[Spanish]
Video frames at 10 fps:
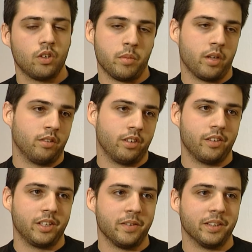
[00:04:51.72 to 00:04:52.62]
Hombre,
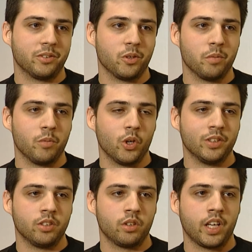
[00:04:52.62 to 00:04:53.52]
estoy muy
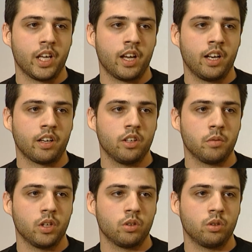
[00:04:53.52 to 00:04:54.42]
contento de que hayan elegido
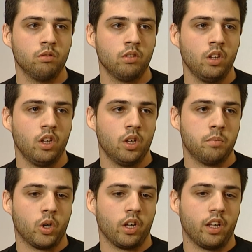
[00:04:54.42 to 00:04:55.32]
mi corto,
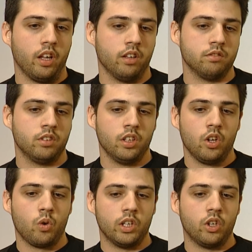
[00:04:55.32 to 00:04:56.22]
porque
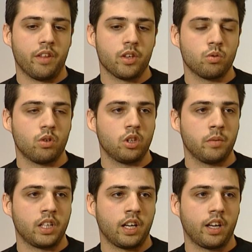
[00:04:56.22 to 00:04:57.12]
cuando haces un
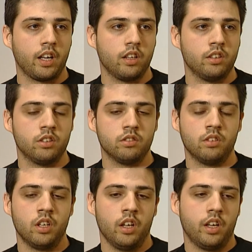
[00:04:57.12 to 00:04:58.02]
cortometraje
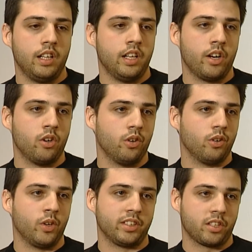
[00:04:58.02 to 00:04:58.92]
mm, el dinero
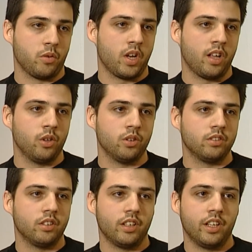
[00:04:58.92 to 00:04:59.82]
no está asegurado,
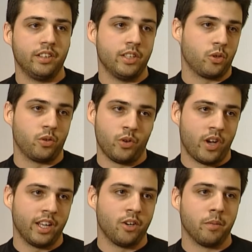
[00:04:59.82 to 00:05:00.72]
eh, de hecho
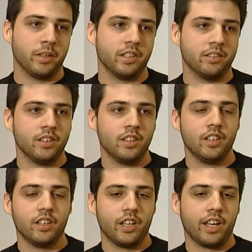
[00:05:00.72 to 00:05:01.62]
no hay normalmente,
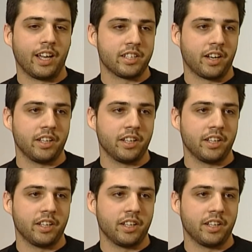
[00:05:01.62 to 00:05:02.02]
es eh, casi